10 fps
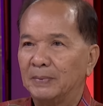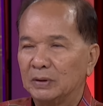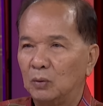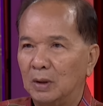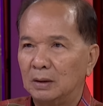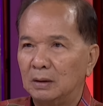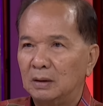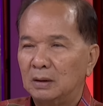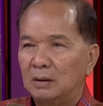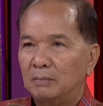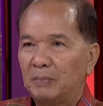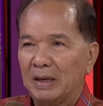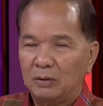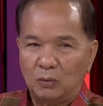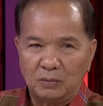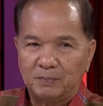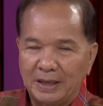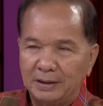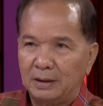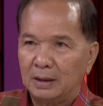ไปประท้วงไปนู่น
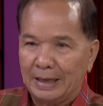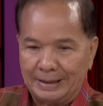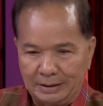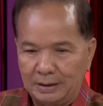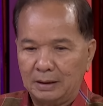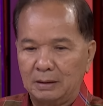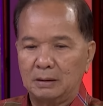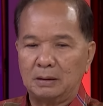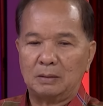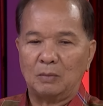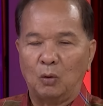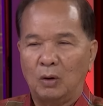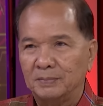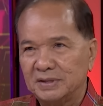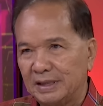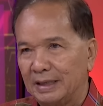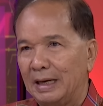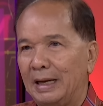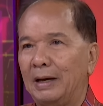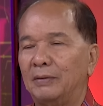ไปนี่อันนี้รวมเสร็จ
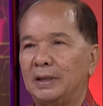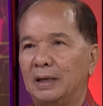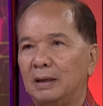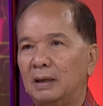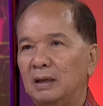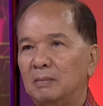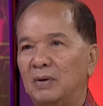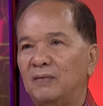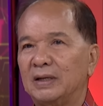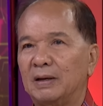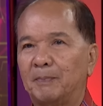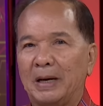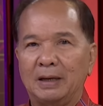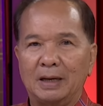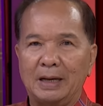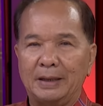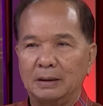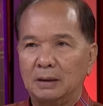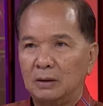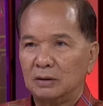แล้วเนี่ยไม่ว่าจะเป็นอะไร
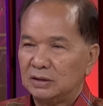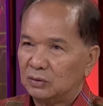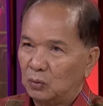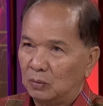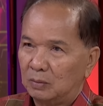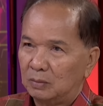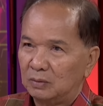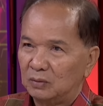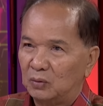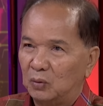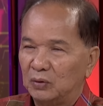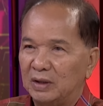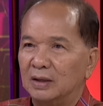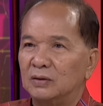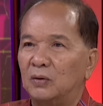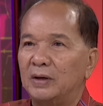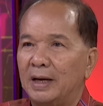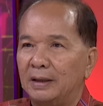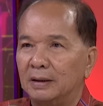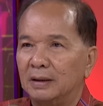ก็จะถูกนิรโทษ
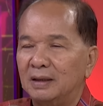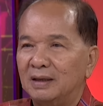ให้